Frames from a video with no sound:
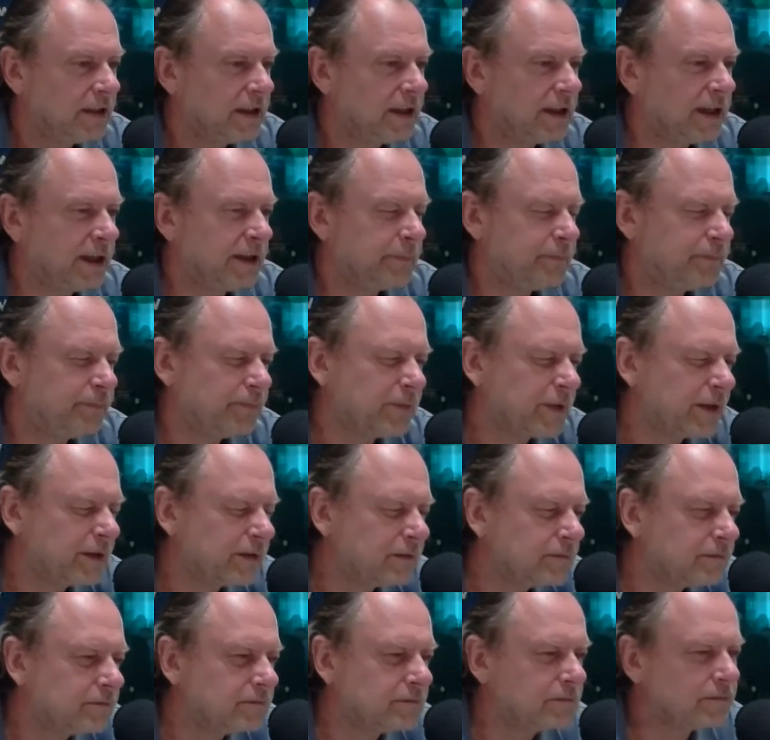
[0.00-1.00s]
A
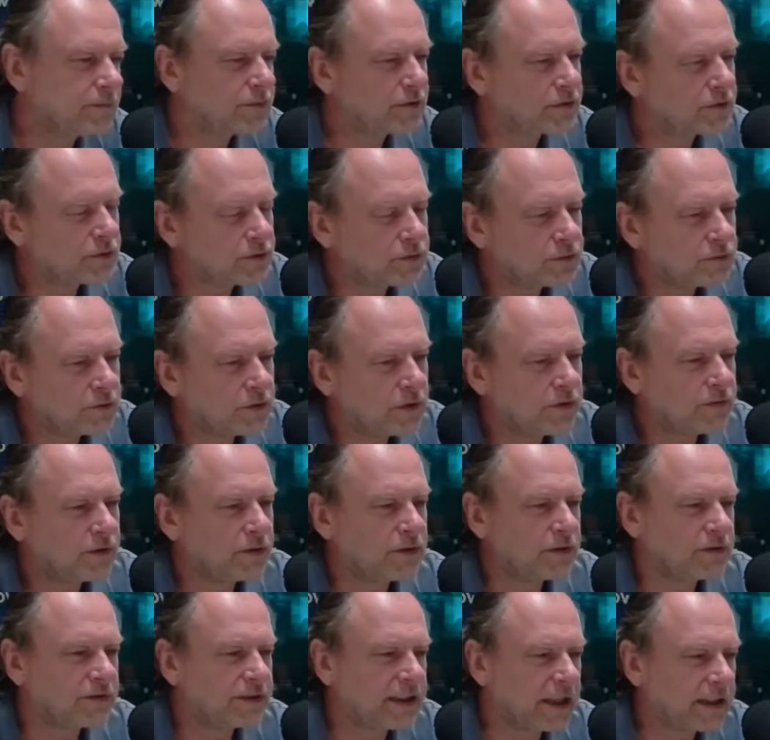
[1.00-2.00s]
stosunkowo
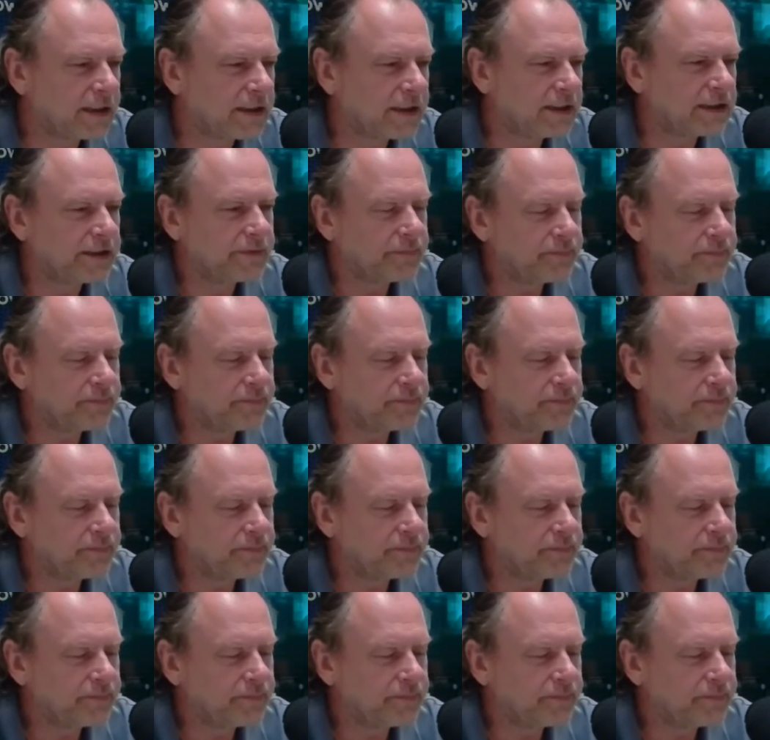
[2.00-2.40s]
no, takie